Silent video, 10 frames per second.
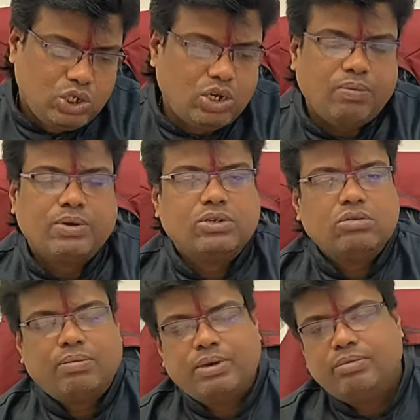সব কিছু
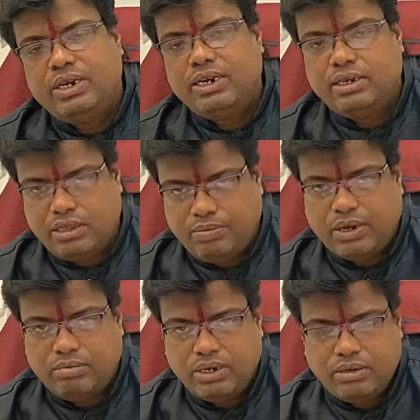আপনি মিলিয়ে নিতে
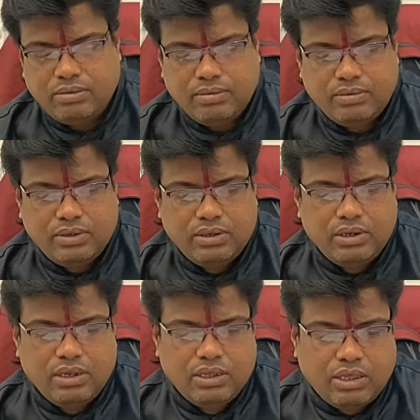পারবেন
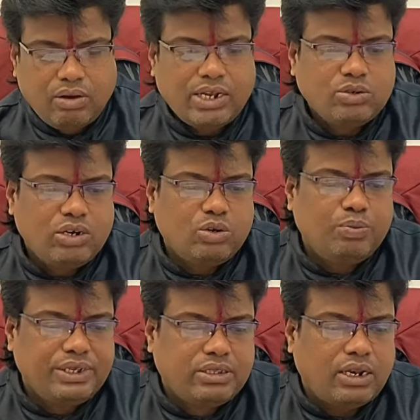তাহলে আসুন একটু
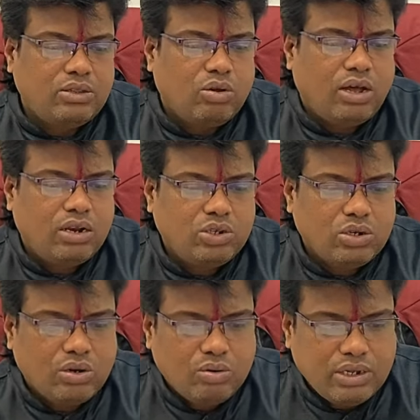বিস্তারিত
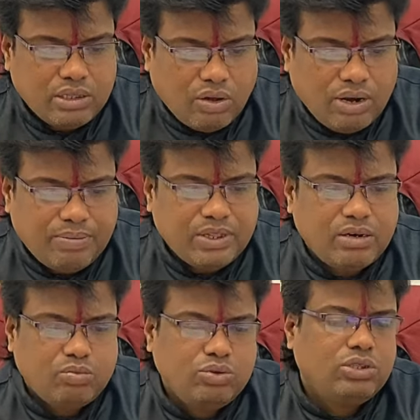আলোচনা করি তাহলে আপনাদের
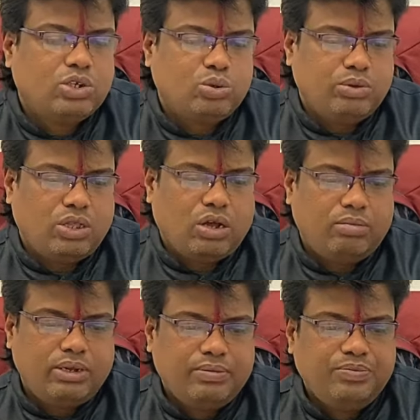বুঝতে সুবিধা হবে